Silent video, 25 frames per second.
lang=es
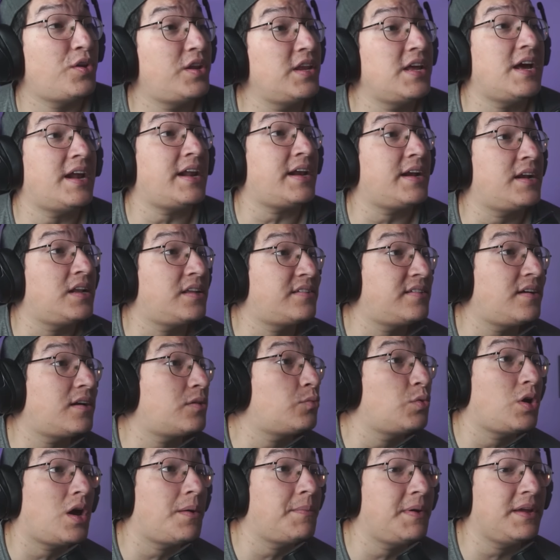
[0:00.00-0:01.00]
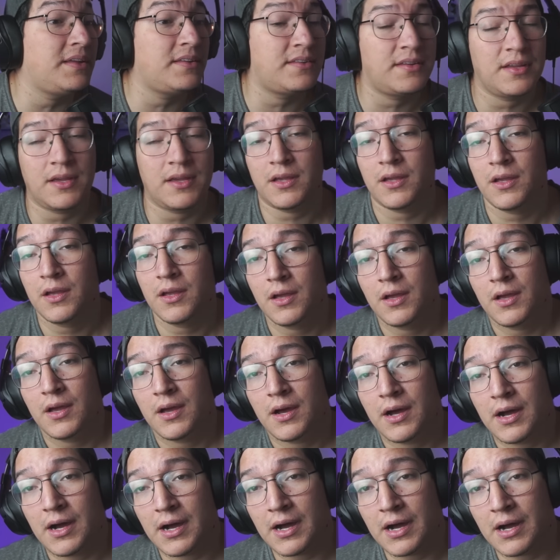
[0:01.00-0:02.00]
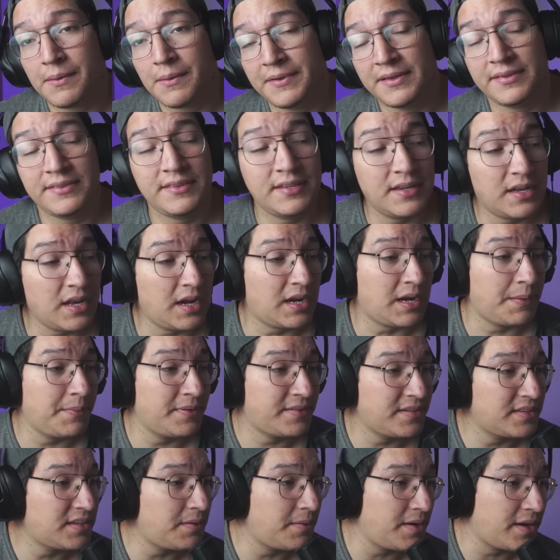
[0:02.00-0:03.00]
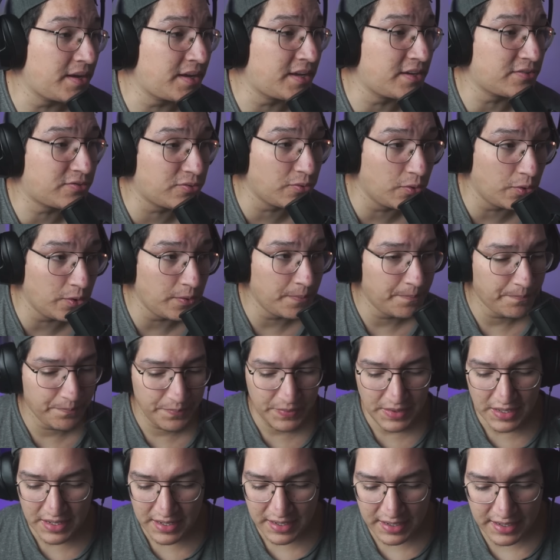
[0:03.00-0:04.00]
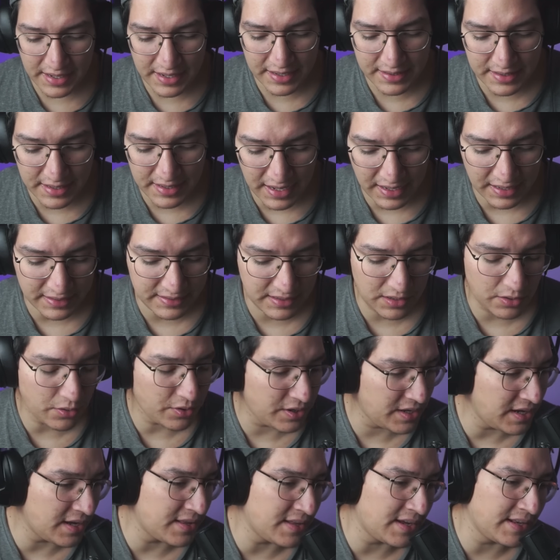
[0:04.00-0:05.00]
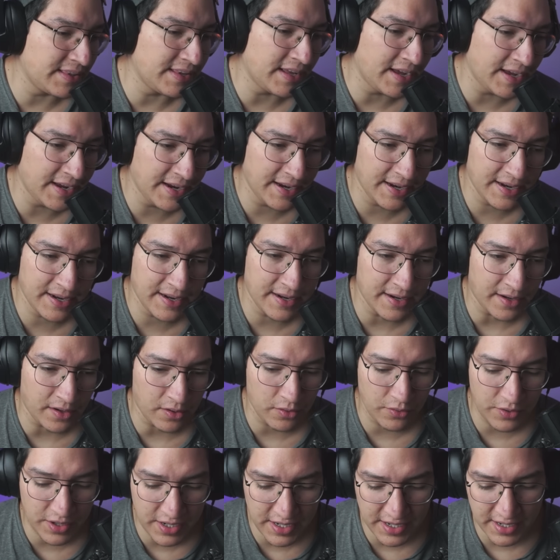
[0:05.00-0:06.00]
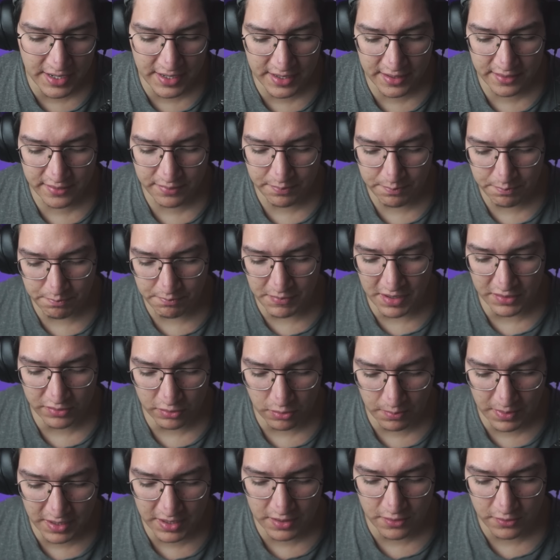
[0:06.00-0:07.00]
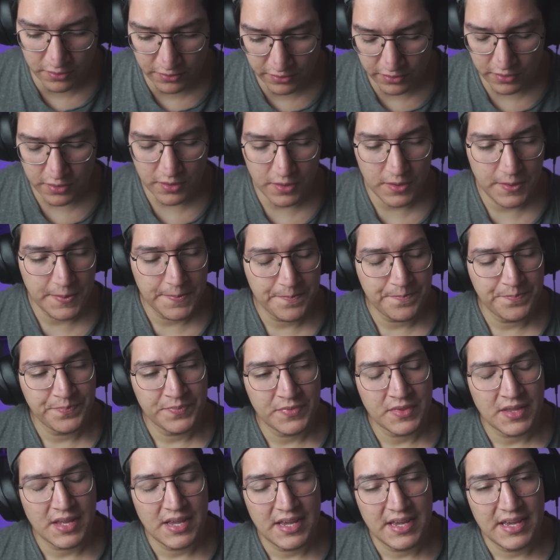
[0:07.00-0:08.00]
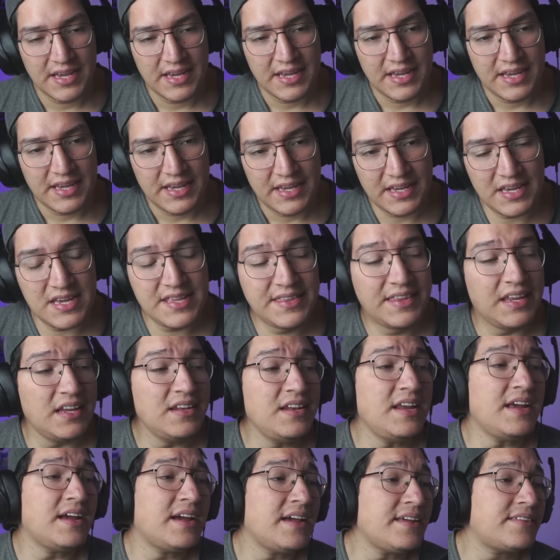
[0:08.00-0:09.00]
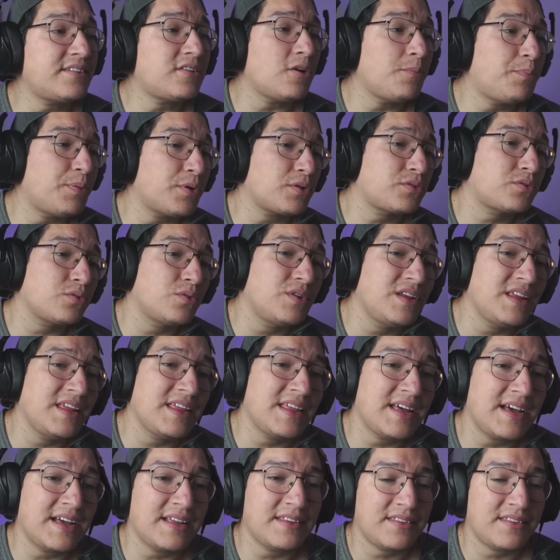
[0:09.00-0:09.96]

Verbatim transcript: regresar nuevamente a vestir la camiseta blanquiazul, es de la categoría de Aldair Rodríguez, más o menos. Y tienen esta oportunidad,